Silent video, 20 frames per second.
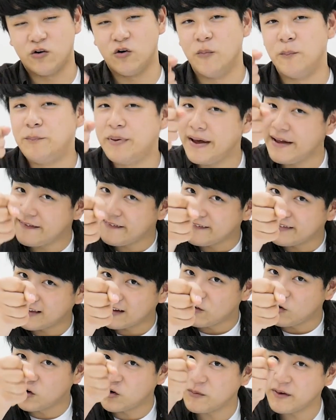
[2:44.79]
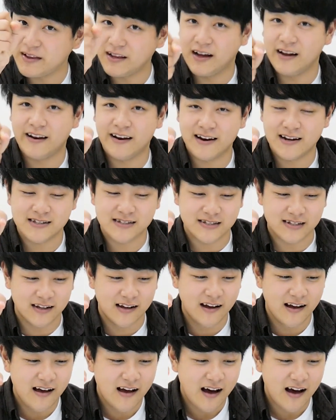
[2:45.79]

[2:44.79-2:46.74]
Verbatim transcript: こうベーンって黒板に貼れるやつ。